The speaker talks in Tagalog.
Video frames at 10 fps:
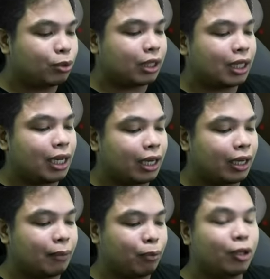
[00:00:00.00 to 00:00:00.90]
Buti na lang,
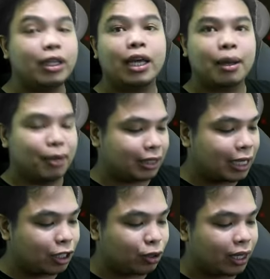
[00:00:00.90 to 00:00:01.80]
vulnerable tayo
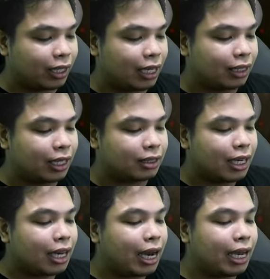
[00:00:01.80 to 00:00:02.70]
dito kay Granny, guys.
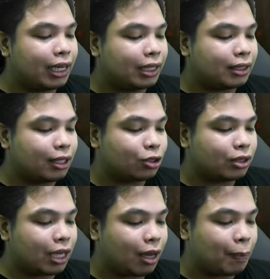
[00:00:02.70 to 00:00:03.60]
Kaya natin dito
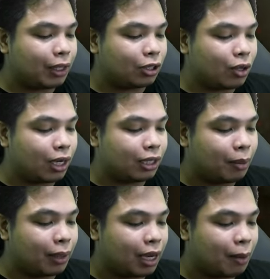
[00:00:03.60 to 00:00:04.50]
tanggapin dito ang
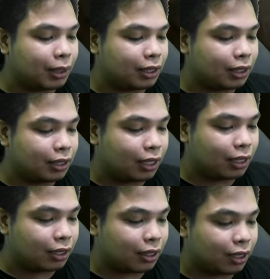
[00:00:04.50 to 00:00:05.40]
kanyang mga matitinding
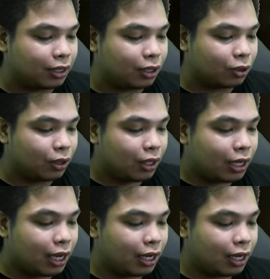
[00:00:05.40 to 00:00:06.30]
atake dito.
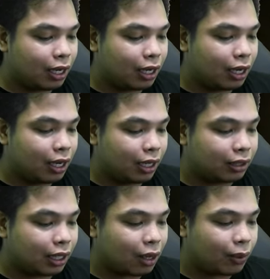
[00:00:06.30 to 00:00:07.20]
Ah, uh,
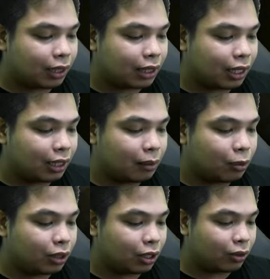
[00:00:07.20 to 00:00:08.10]
teka, wala talagang
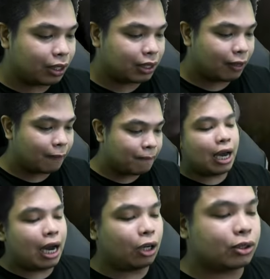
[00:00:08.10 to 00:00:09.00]
libro dito, guys, ha?
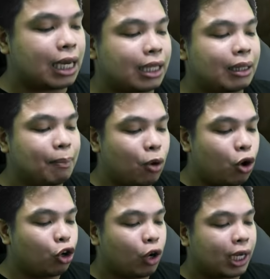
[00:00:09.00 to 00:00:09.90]
Halos lahat ng
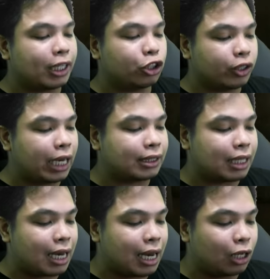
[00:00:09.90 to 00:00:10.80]
buong lugar dito, guys,
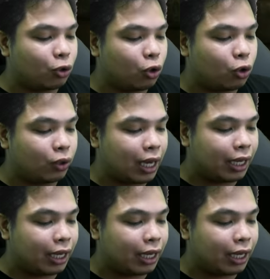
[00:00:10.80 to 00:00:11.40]
na halughog ko na.